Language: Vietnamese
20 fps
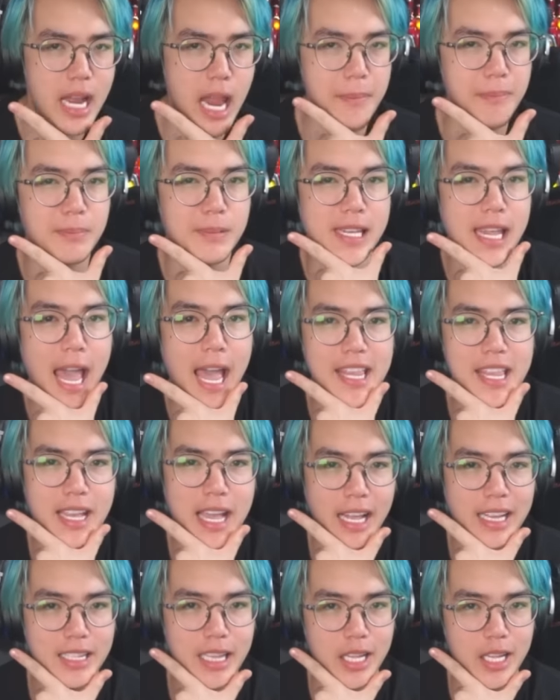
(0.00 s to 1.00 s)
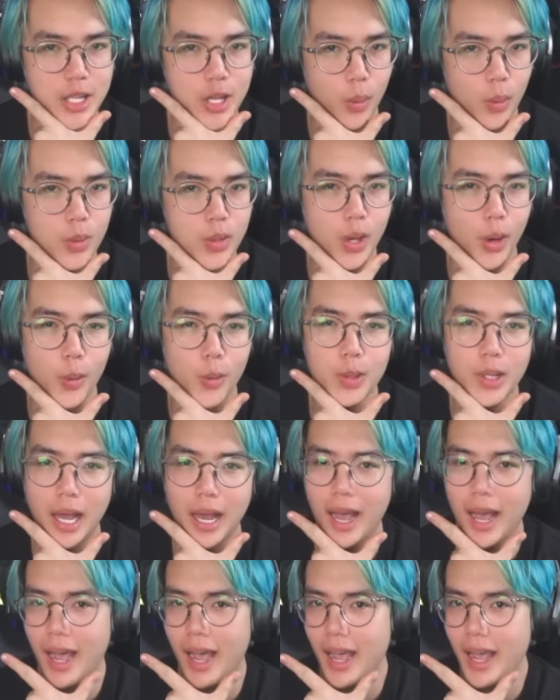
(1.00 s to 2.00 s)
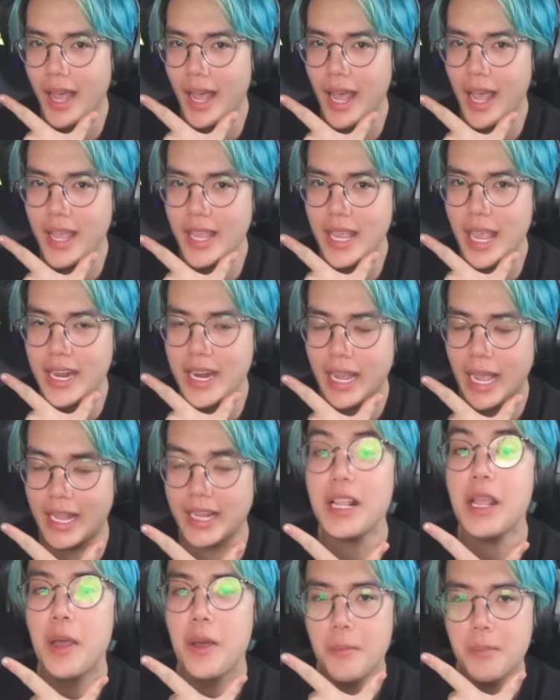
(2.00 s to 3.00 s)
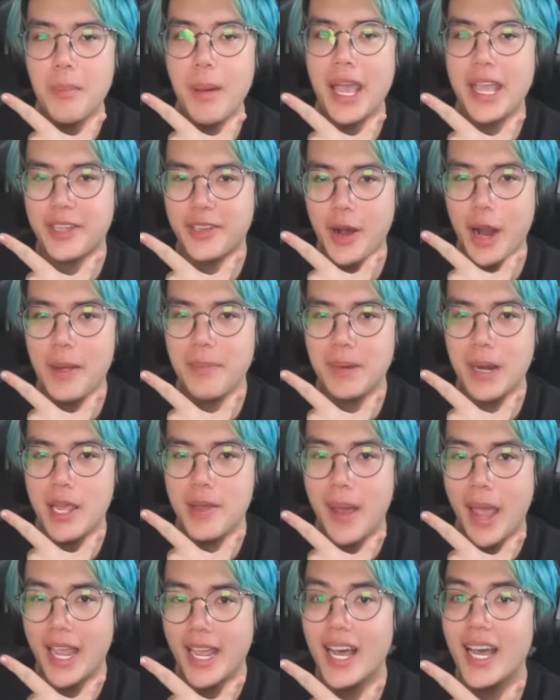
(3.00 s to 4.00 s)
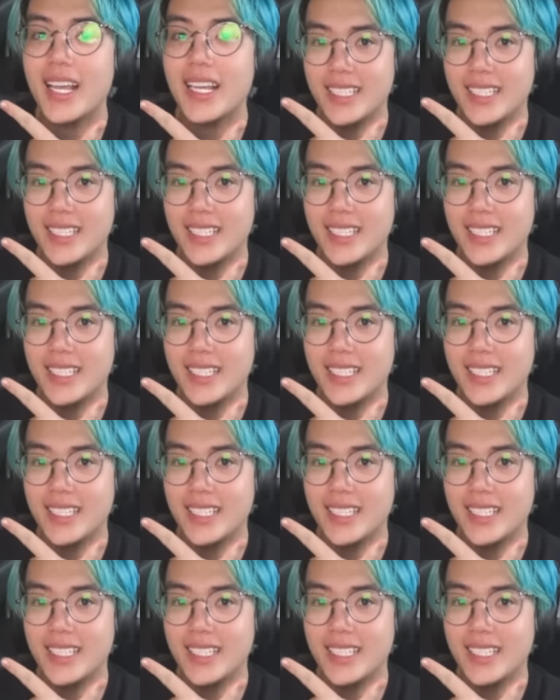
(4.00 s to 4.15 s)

Đẹp trai nhất hành tinh vũ trụ thế giới điện ảnh Minecraft đây bạn ơi